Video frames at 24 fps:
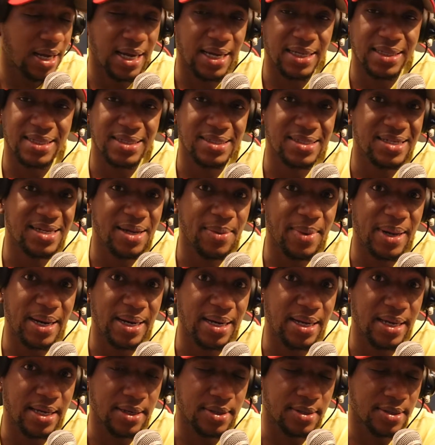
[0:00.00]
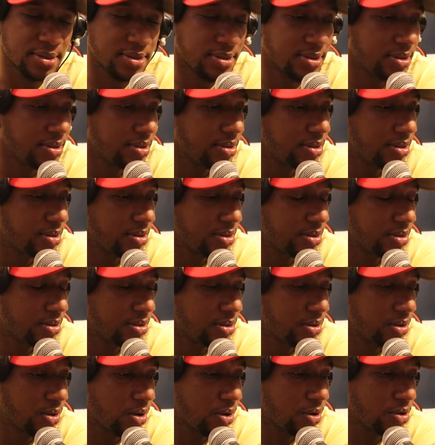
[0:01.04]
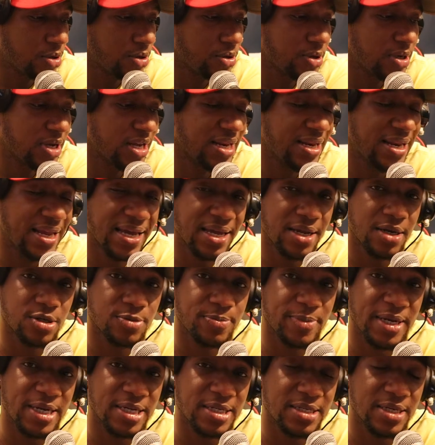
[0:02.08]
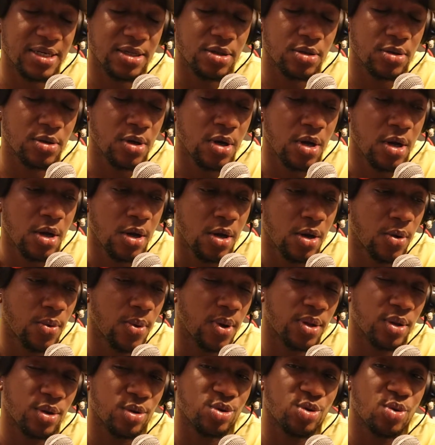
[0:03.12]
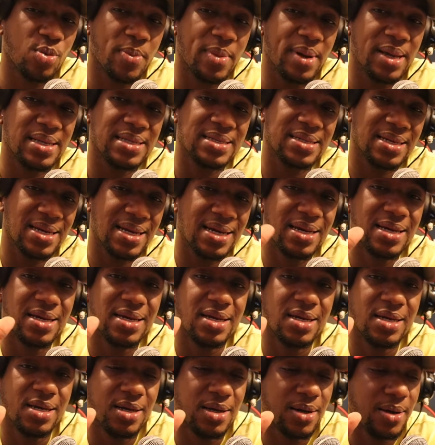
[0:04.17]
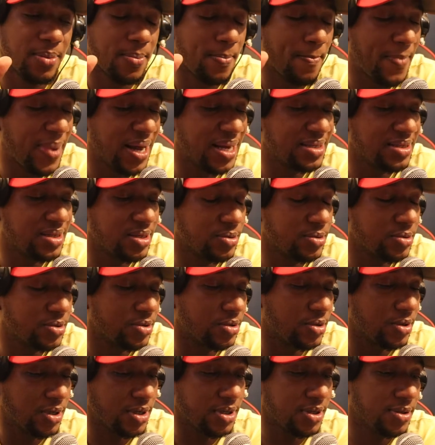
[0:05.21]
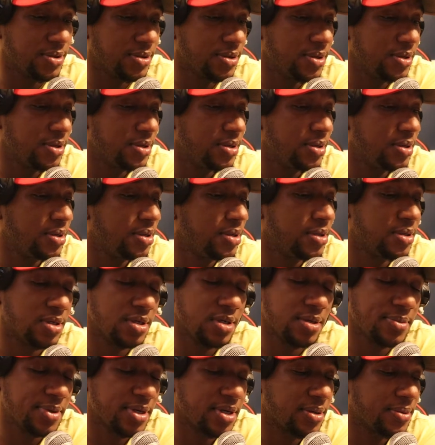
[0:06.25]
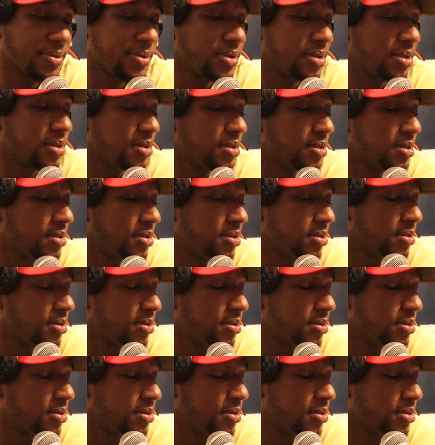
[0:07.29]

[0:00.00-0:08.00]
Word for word: Este se llama layers. O yo creo que layers viene siendo cuando tú mezclas más de un sonido, si no me equivoco.